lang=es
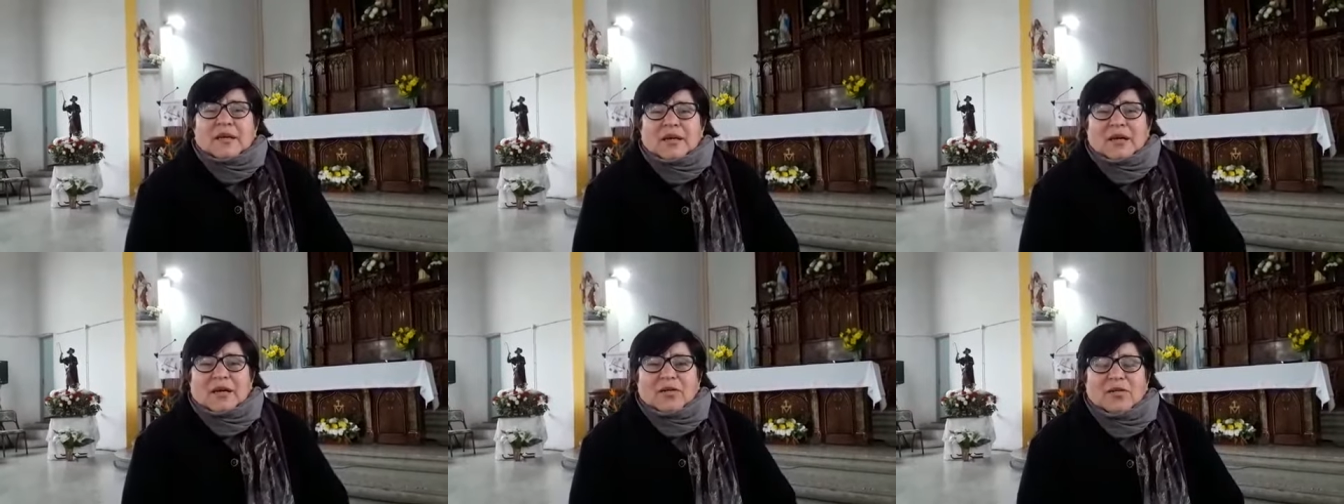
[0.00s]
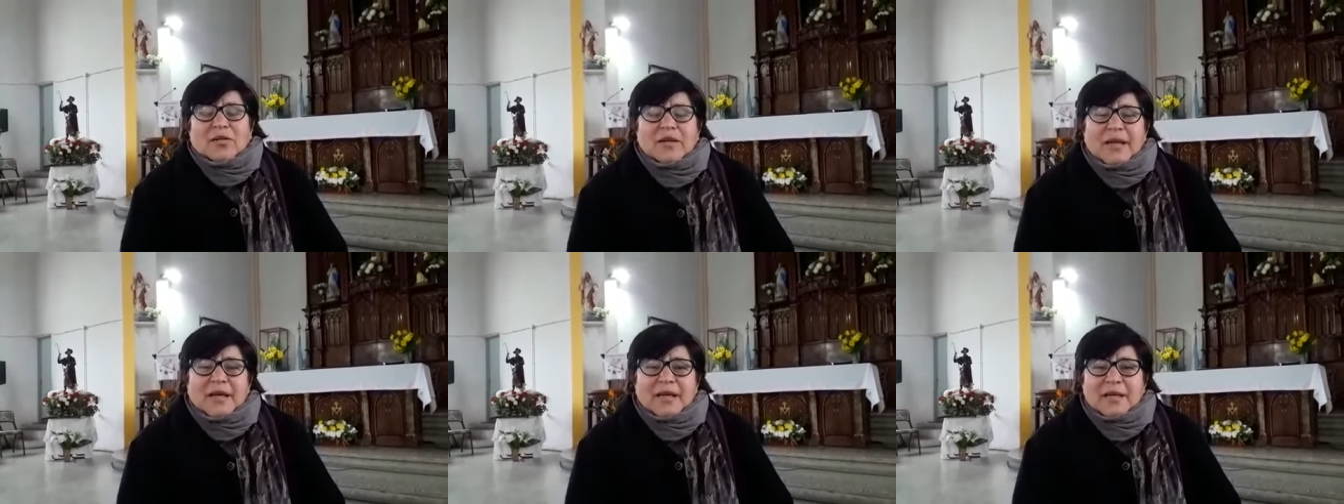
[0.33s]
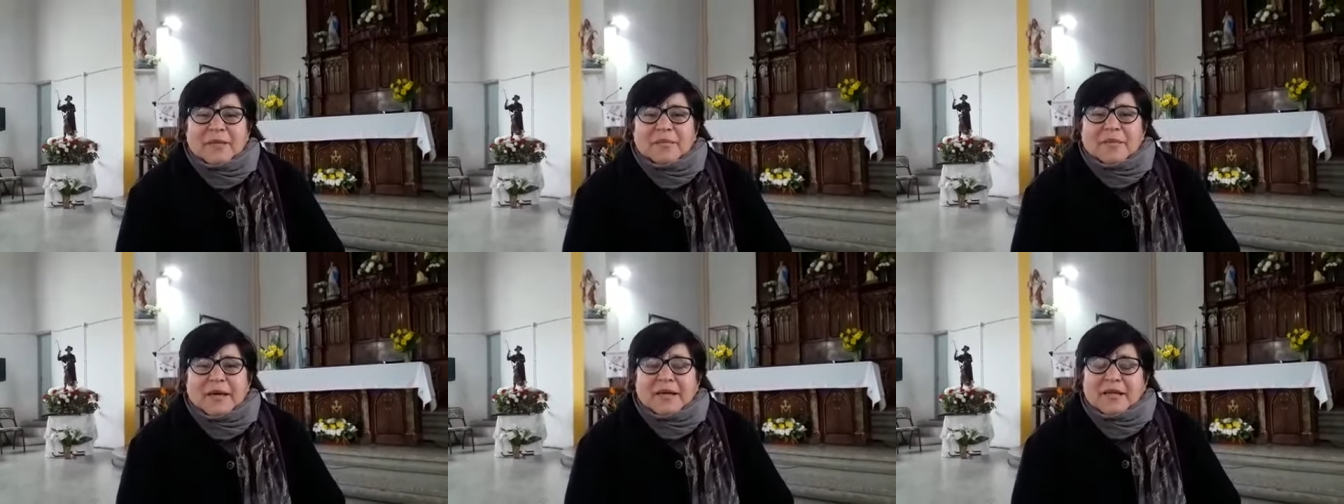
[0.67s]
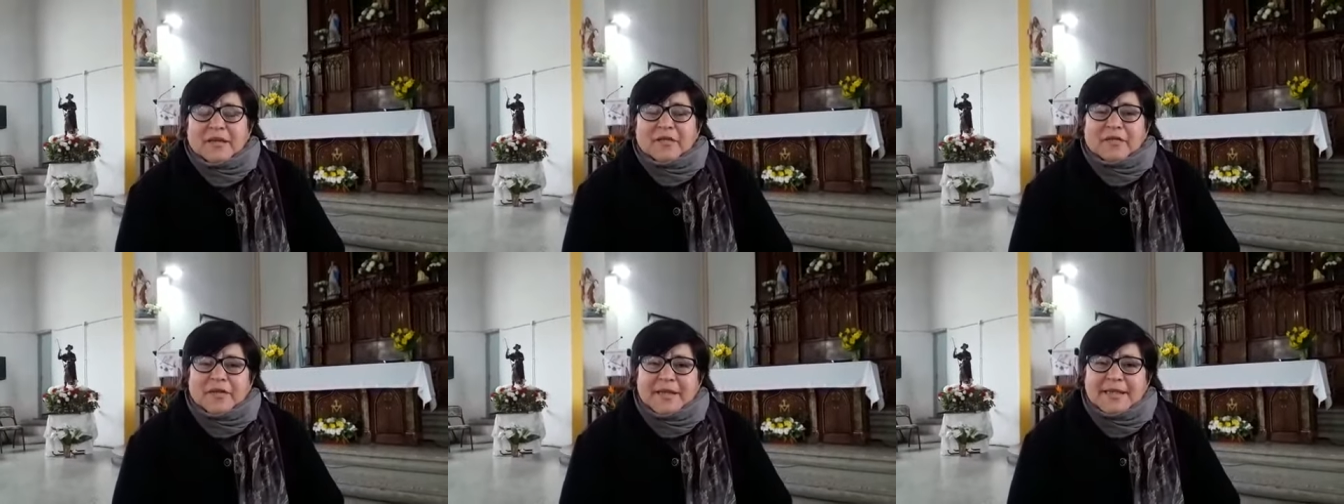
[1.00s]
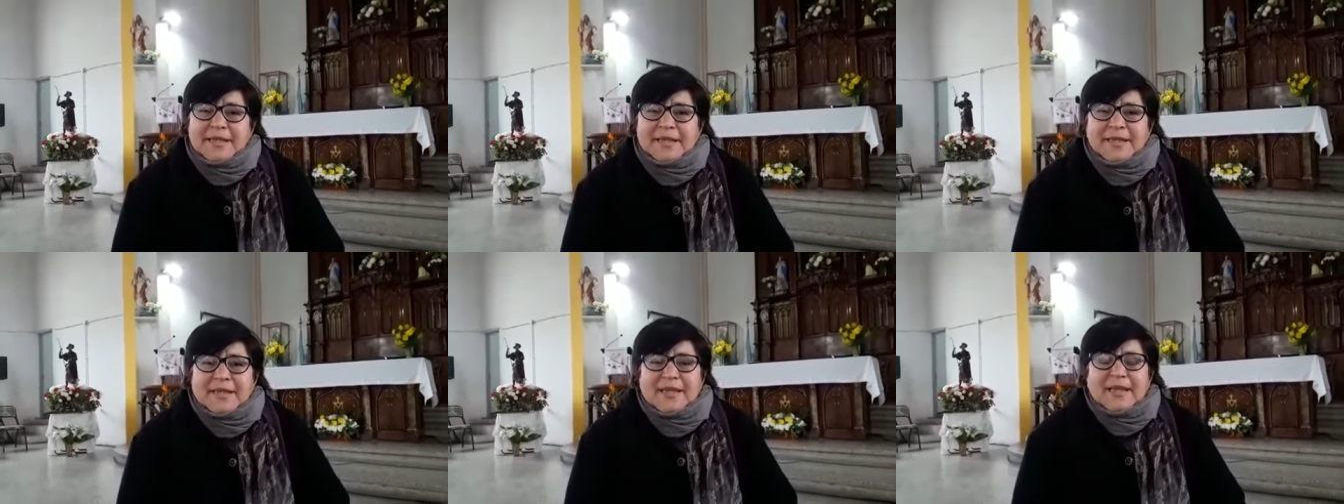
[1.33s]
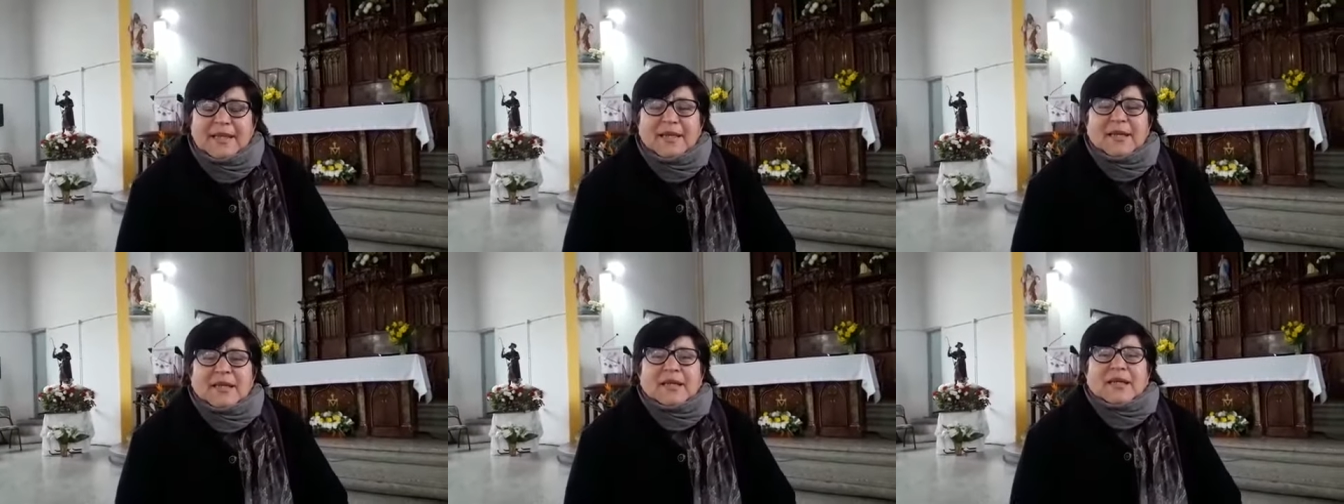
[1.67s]
Ahora es más
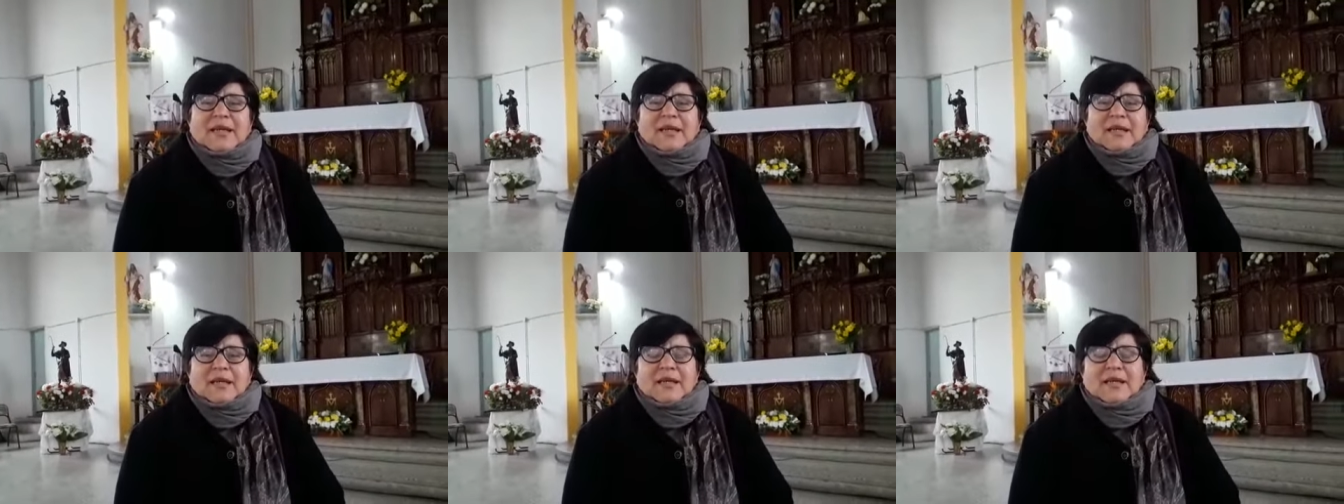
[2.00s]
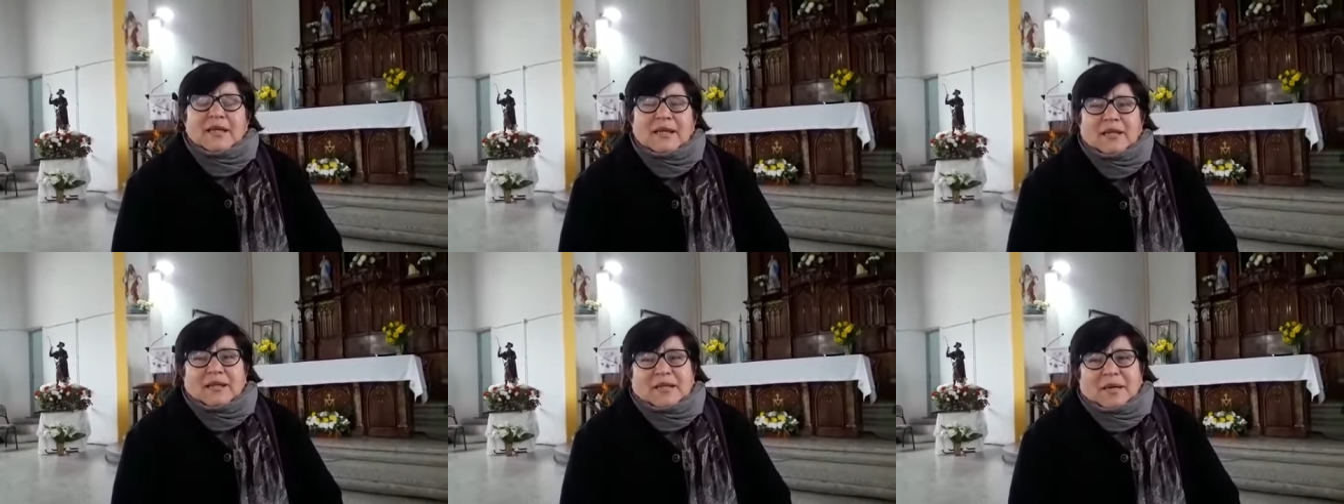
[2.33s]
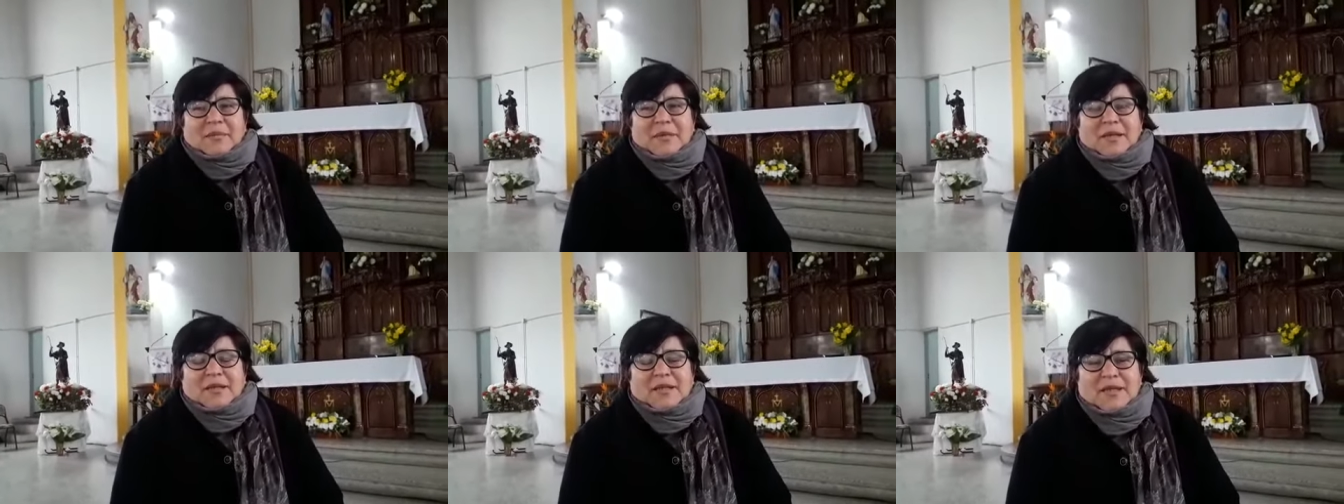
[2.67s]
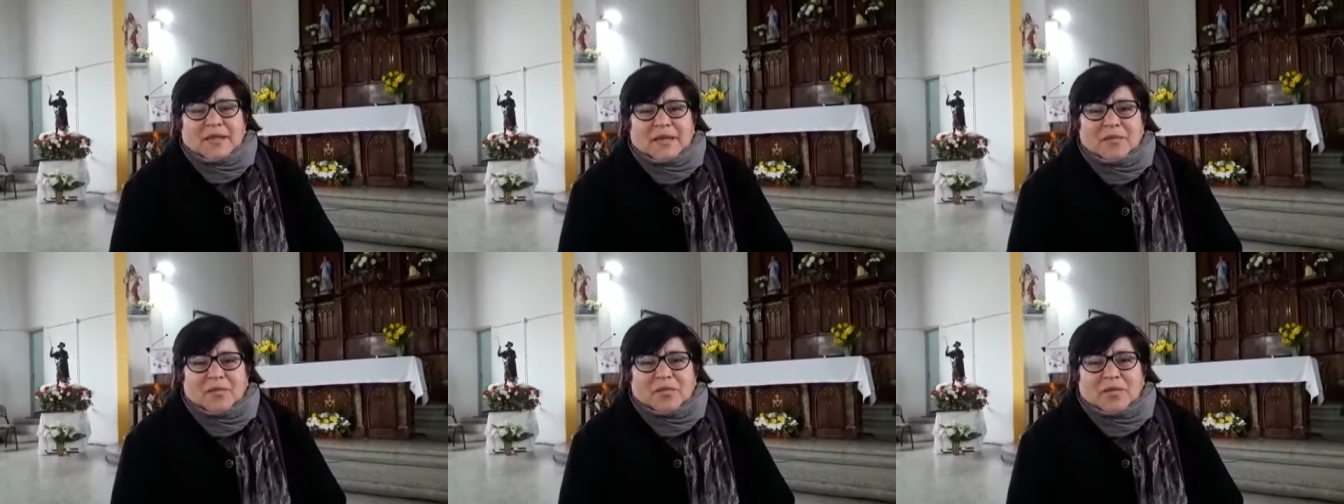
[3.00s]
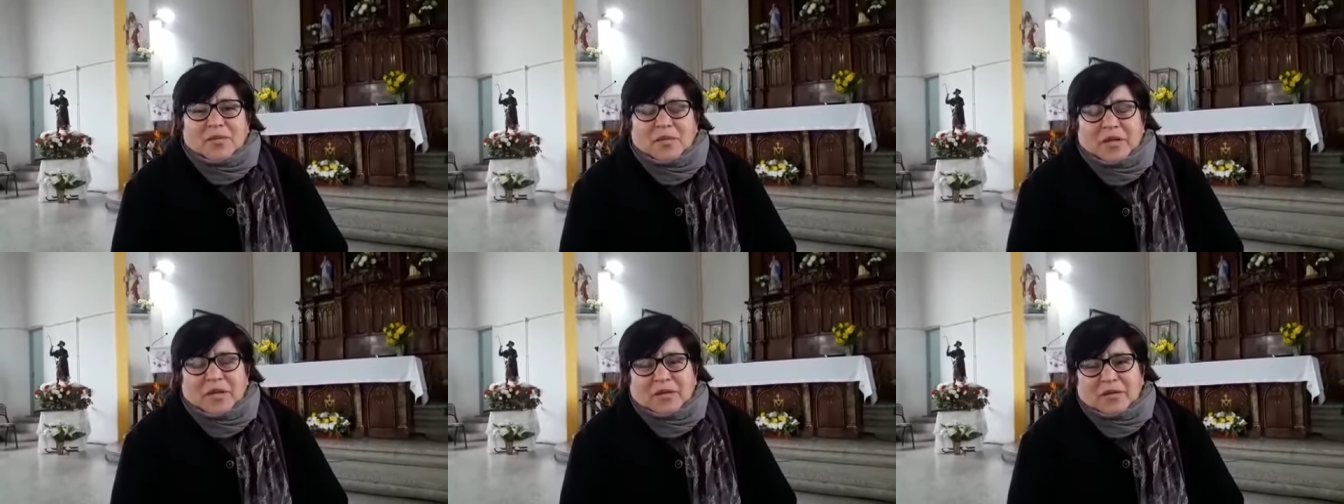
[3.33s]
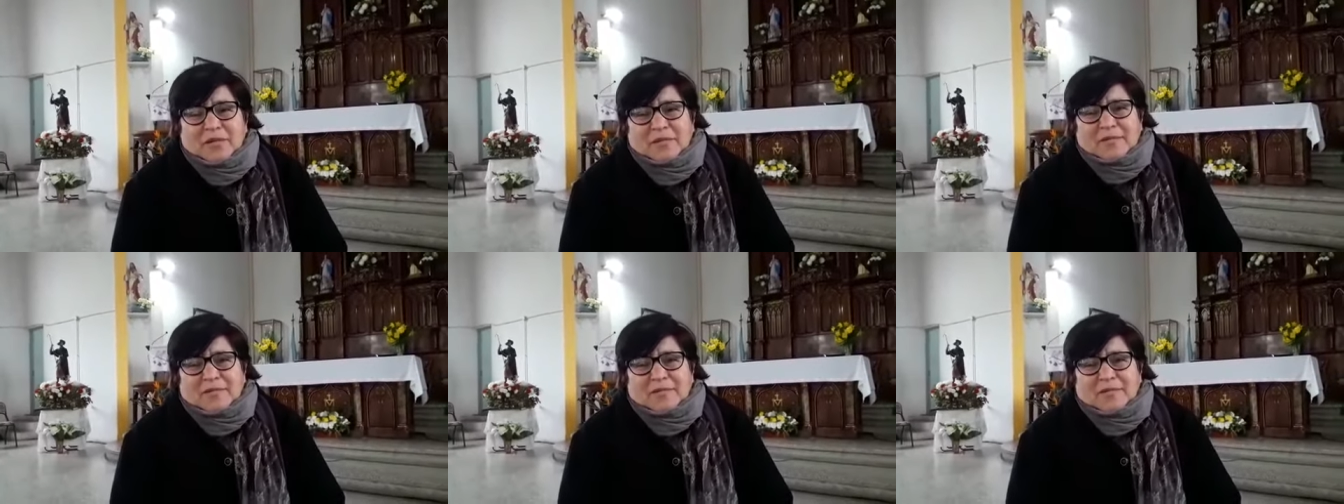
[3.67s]
difícil. Eh, también tenemos, bueno,